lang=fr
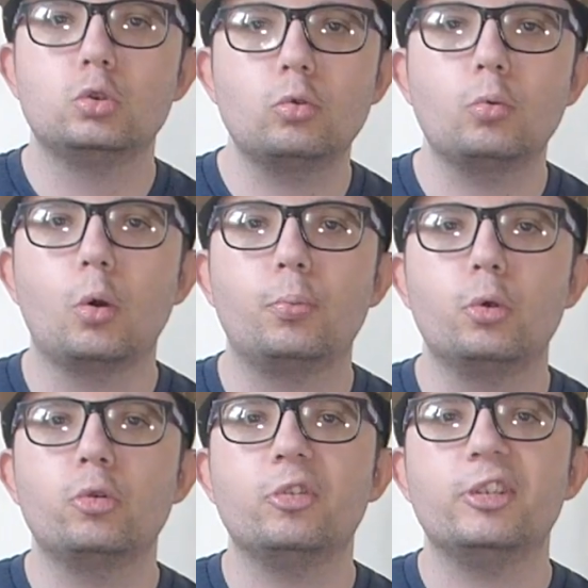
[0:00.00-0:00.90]
Je vous
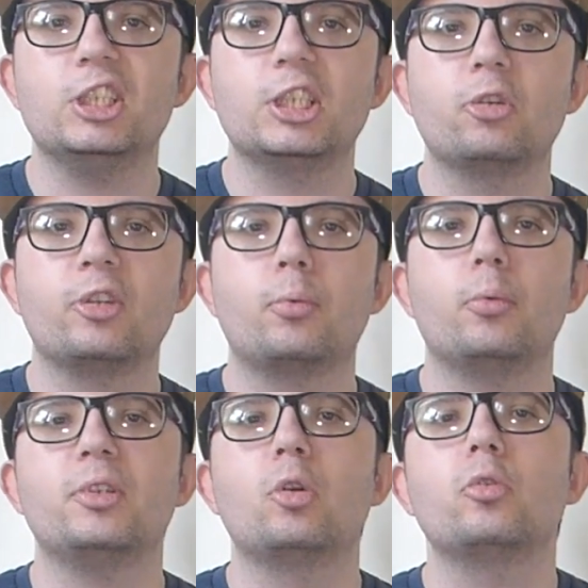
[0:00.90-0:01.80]
propose déjà dans un
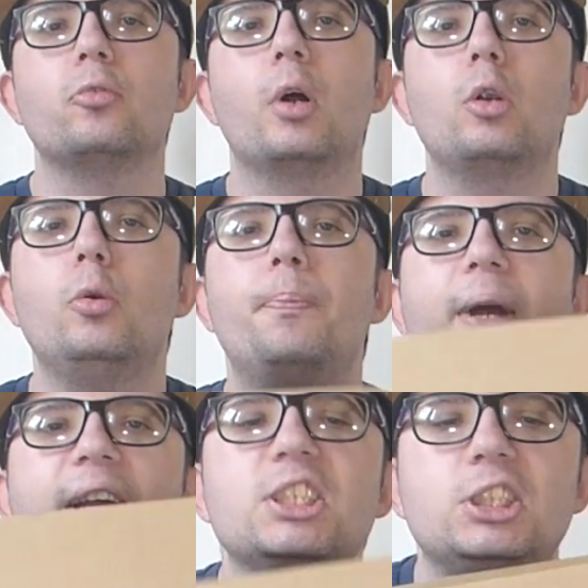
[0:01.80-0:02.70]
premier temps de voir le
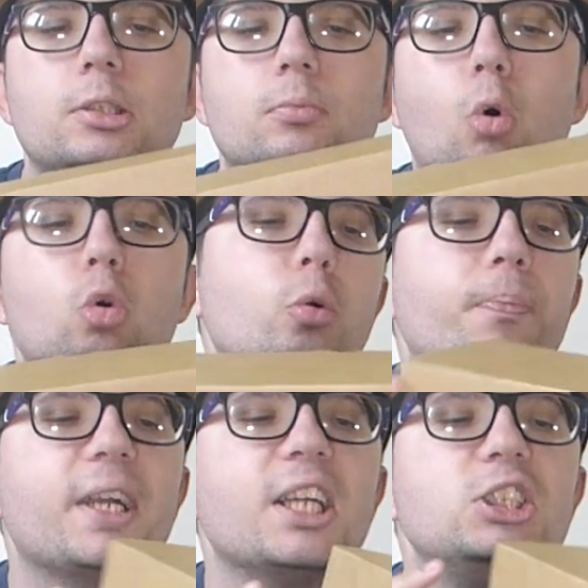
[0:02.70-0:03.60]
packaging. Bon, le
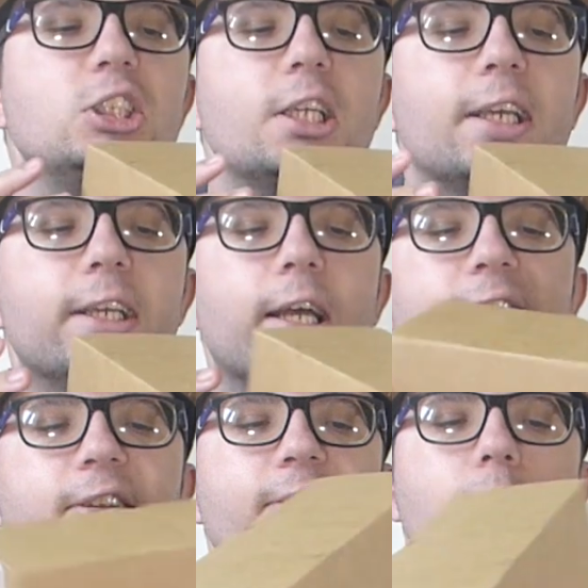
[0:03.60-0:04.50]
packaging est
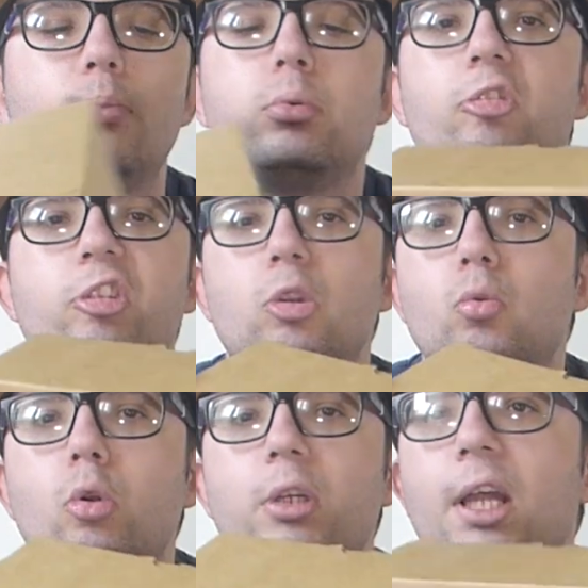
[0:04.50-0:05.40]
assez simple, c'est
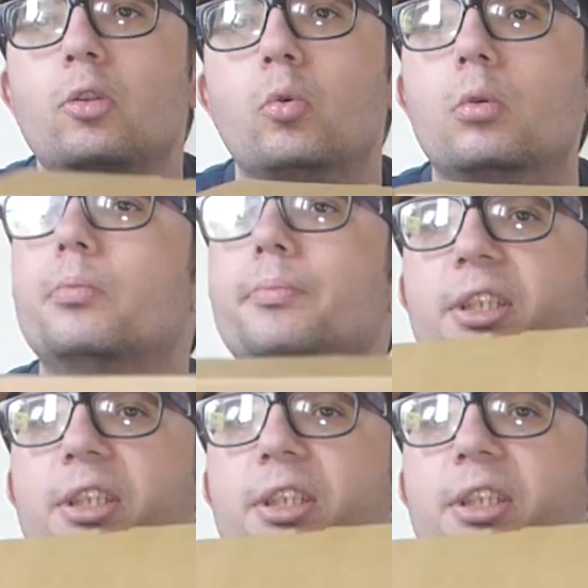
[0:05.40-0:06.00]
tout en carton.